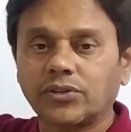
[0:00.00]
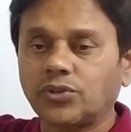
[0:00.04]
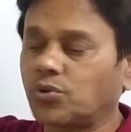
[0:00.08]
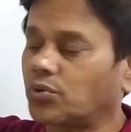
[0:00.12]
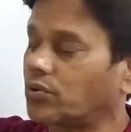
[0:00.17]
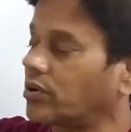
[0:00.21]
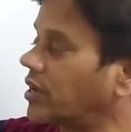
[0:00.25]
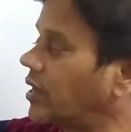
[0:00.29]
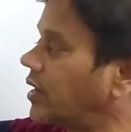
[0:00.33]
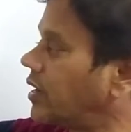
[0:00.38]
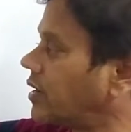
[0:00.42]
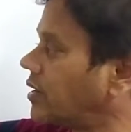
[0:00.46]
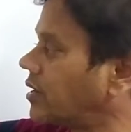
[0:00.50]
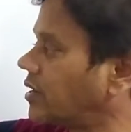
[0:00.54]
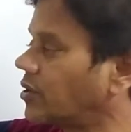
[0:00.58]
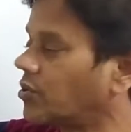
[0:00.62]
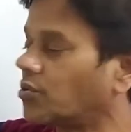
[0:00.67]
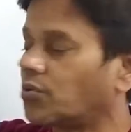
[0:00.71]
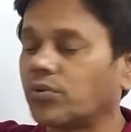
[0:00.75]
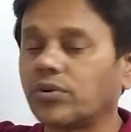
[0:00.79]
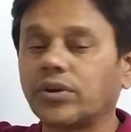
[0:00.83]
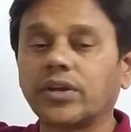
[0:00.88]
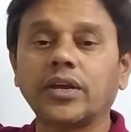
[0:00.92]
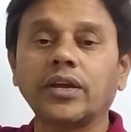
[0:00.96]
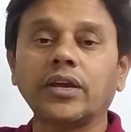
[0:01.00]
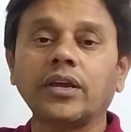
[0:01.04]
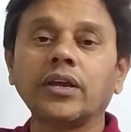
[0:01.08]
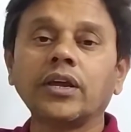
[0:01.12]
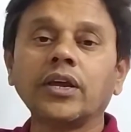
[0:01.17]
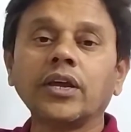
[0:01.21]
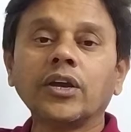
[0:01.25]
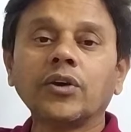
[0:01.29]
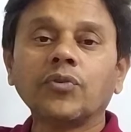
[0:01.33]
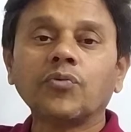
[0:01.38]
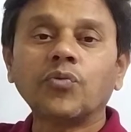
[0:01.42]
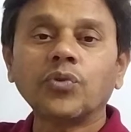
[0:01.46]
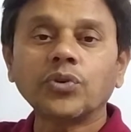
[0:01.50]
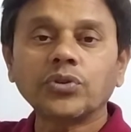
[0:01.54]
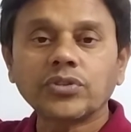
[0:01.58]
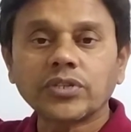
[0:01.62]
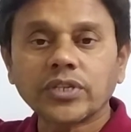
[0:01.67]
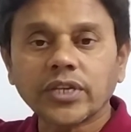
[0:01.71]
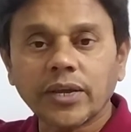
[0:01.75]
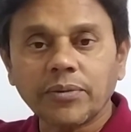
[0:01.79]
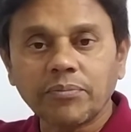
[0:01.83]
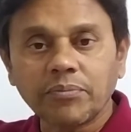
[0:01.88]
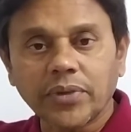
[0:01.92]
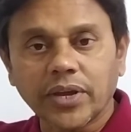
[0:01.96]
जो कैरेक्टर होंगे वो
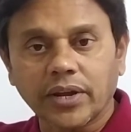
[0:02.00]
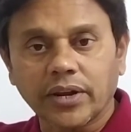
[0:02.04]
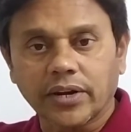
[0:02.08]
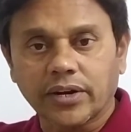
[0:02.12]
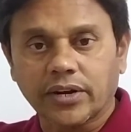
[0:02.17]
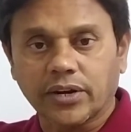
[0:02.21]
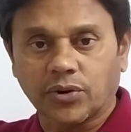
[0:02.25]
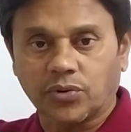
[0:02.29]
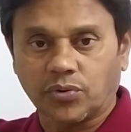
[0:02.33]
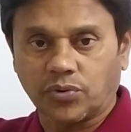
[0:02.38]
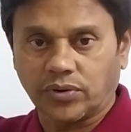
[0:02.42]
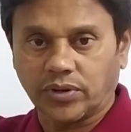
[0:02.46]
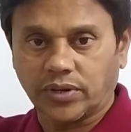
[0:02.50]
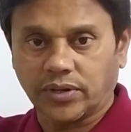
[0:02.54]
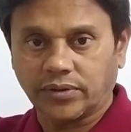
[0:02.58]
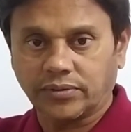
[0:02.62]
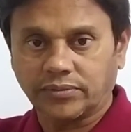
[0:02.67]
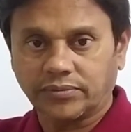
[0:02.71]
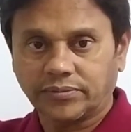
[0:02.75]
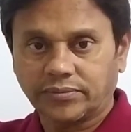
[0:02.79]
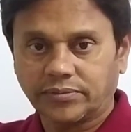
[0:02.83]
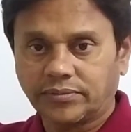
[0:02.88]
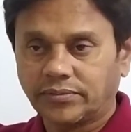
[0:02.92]
सेम कैरेक्टर होंगे